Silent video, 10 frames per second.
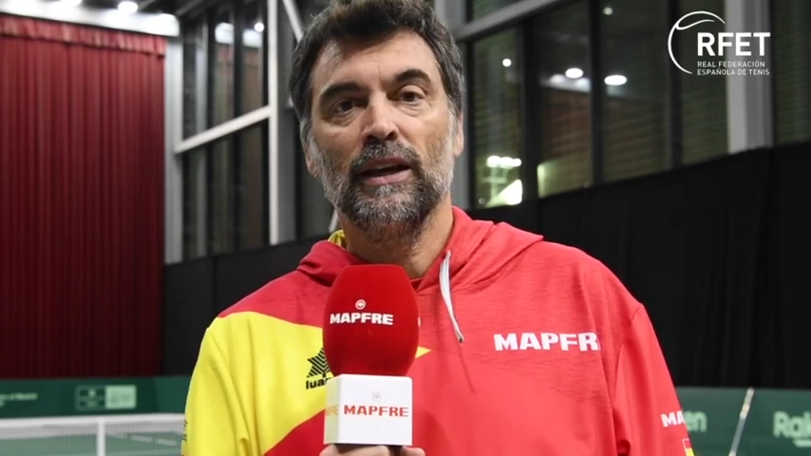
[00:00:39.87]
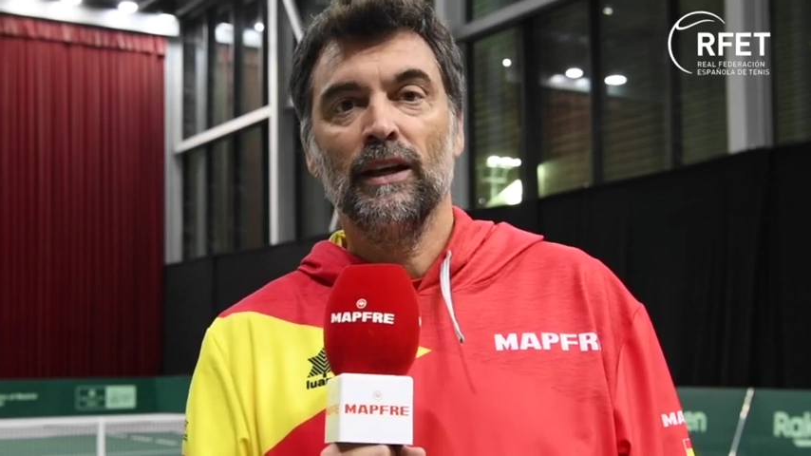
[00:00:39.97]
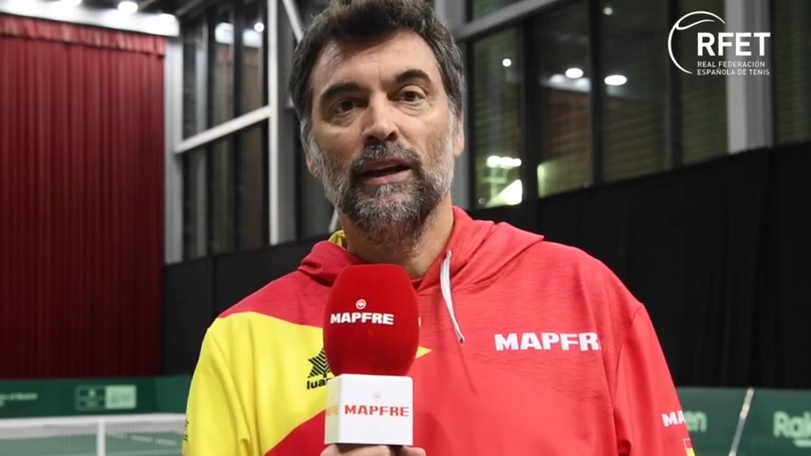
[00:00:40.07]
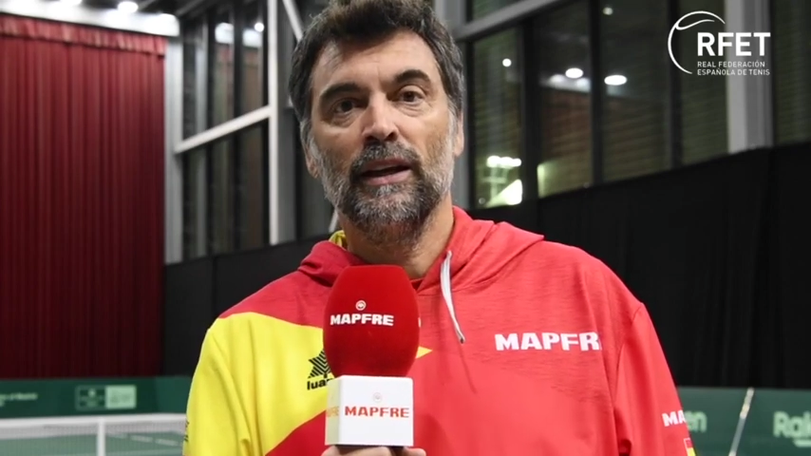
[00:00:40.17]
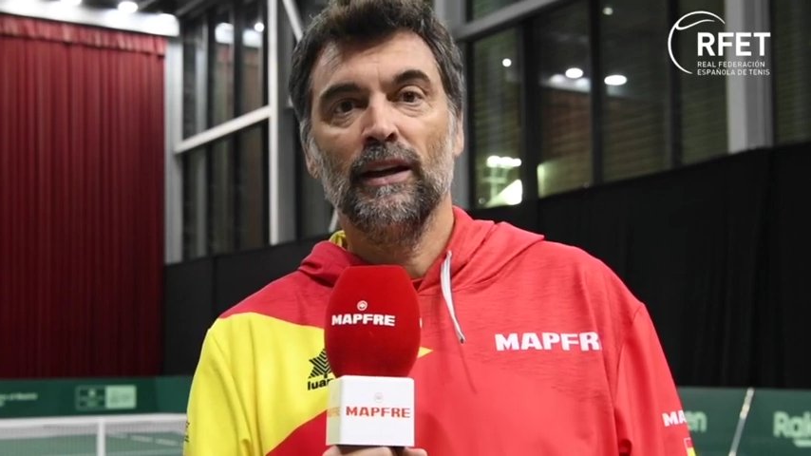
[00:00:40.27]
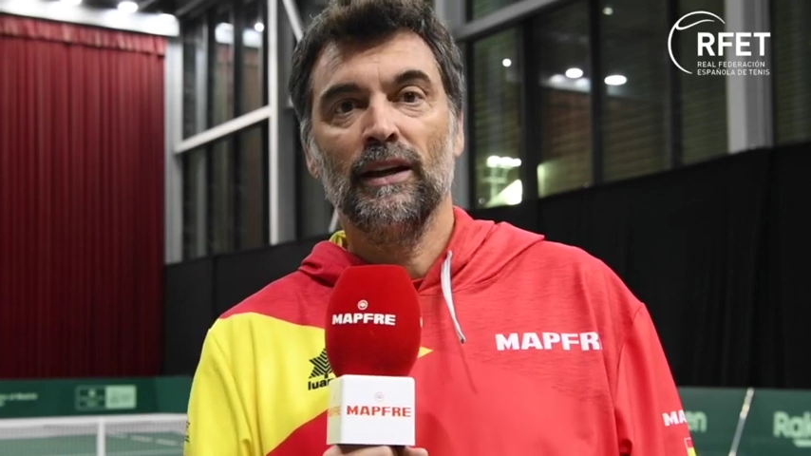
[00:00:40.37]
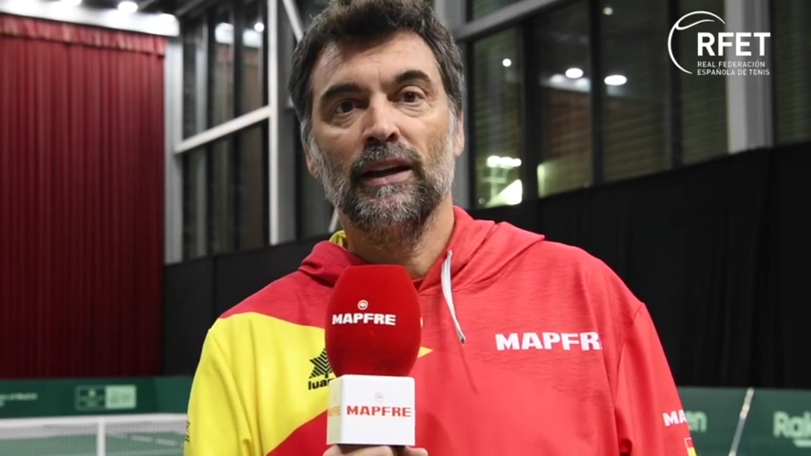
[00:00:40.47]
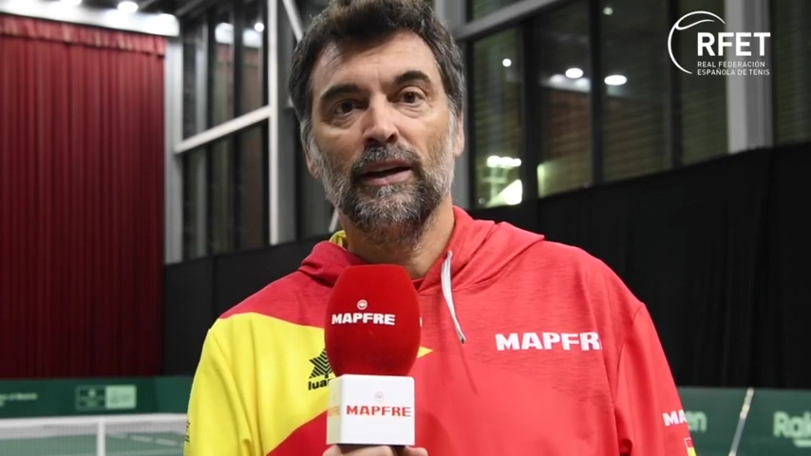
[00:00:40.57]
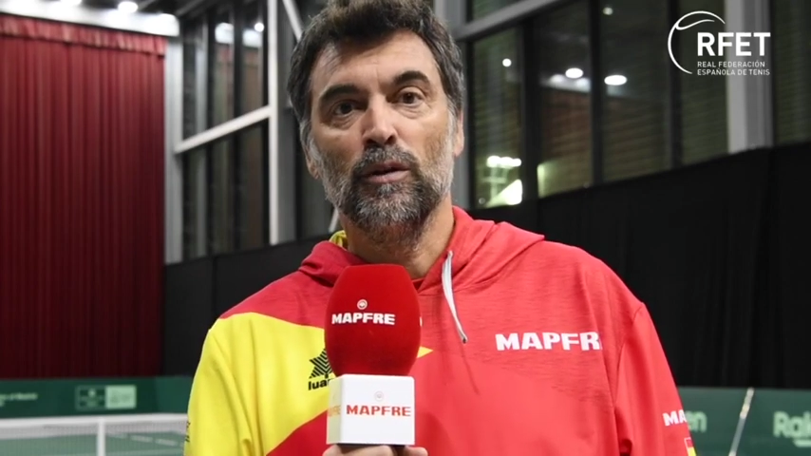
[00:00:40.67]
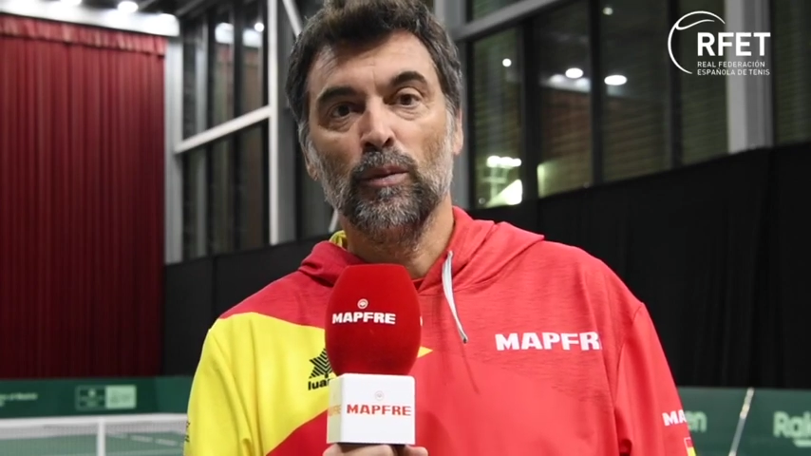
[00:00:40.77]
que eh,
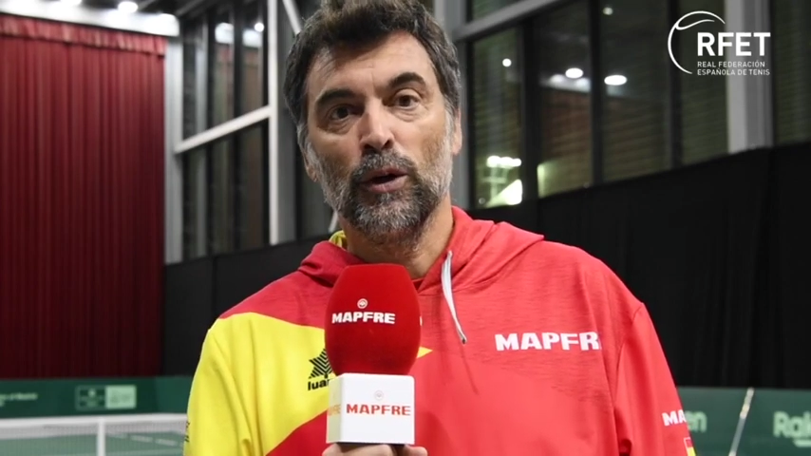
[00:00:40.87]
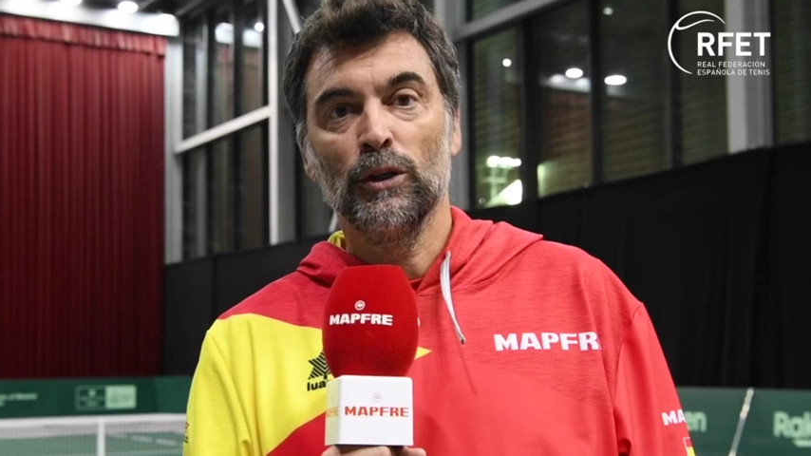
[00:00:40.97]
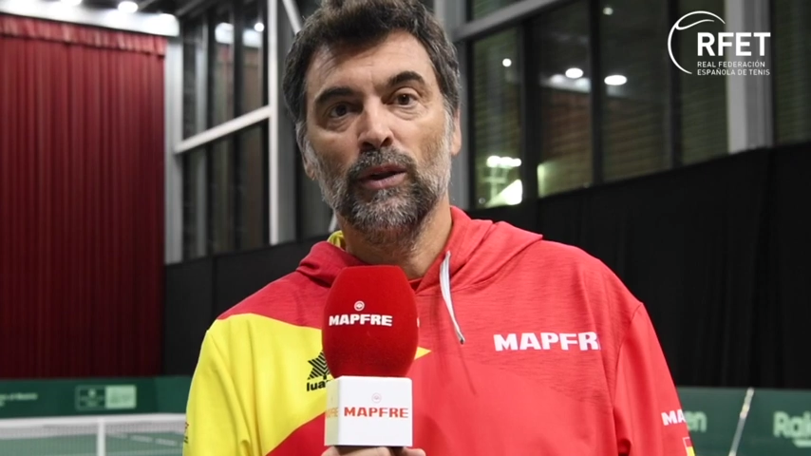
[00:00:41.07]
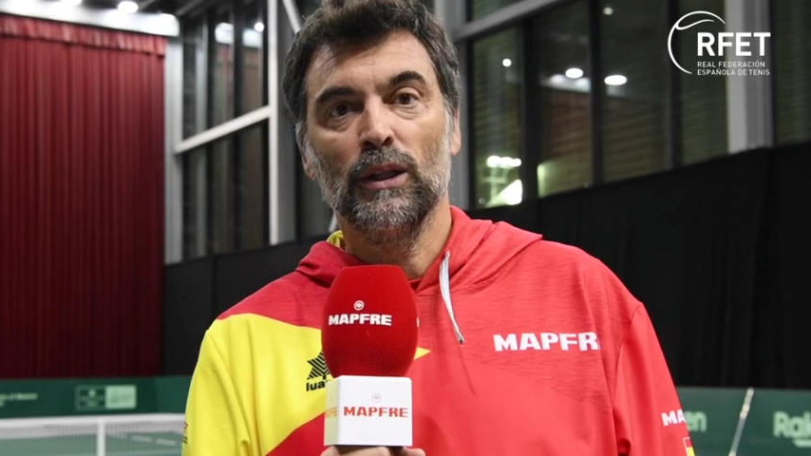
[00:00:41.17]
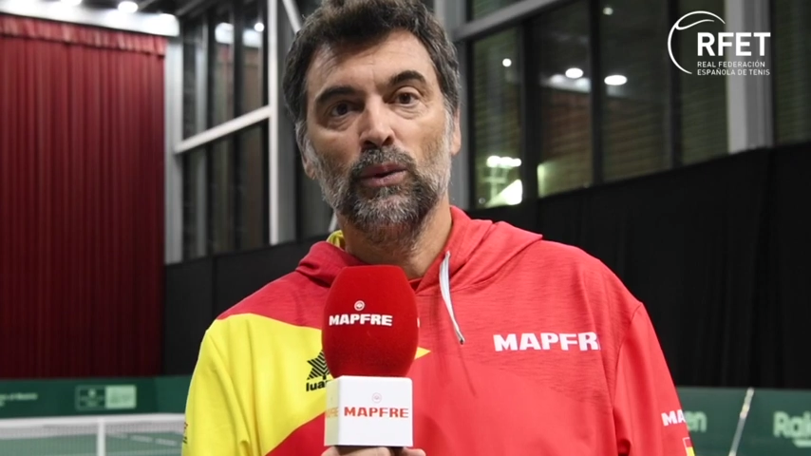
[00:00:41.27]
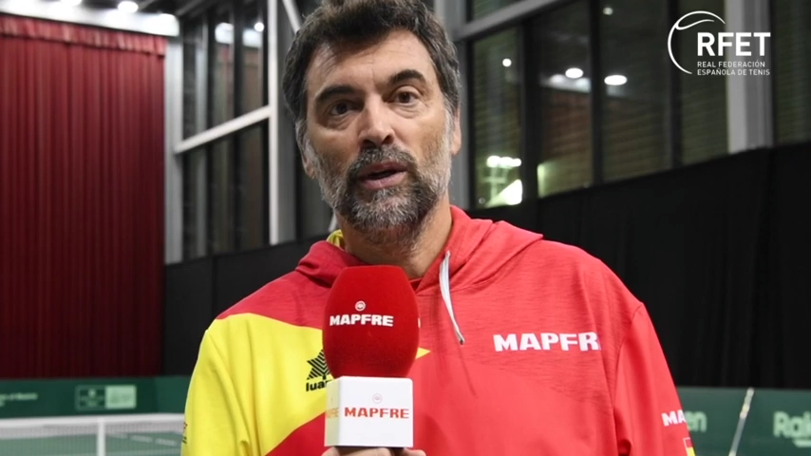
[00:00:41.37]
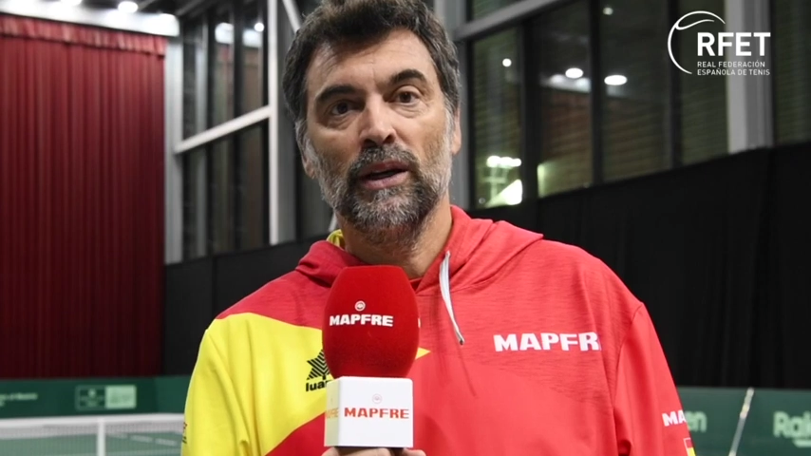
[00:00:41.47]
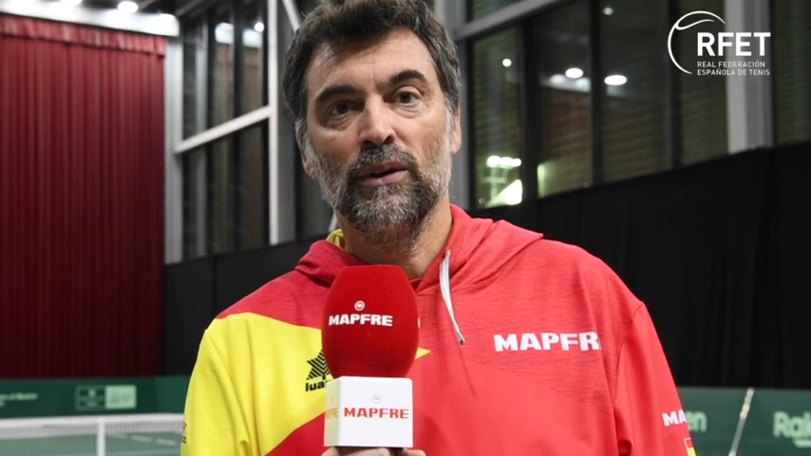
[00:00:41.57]
hay un poquito de altura.